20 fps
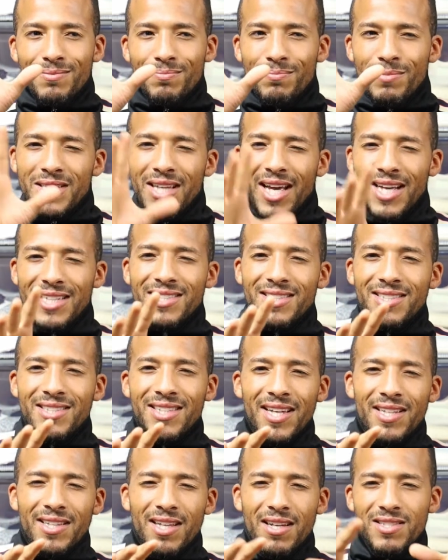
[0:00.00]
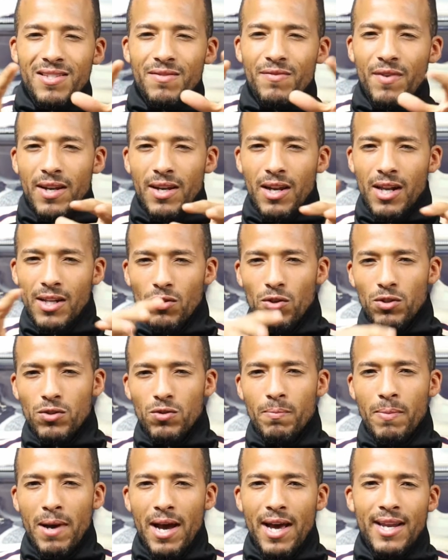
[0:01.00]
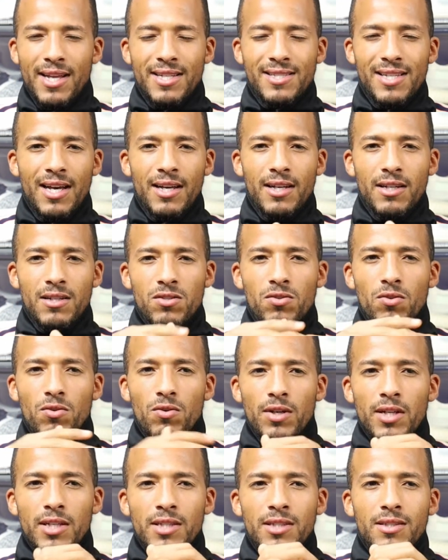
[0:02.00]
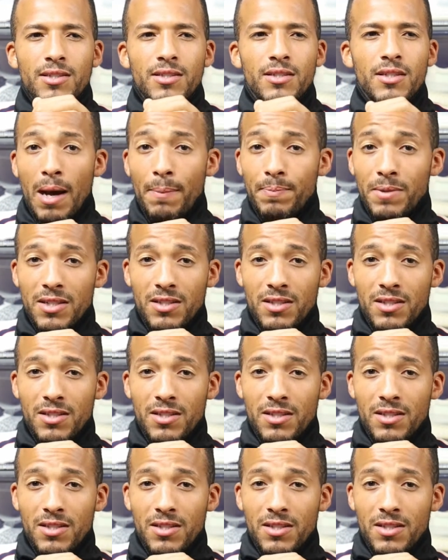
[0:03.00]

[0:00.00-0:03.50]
mit rechten Dingen, da sind wir dann halt noch so bei einer Sache. So, ich habe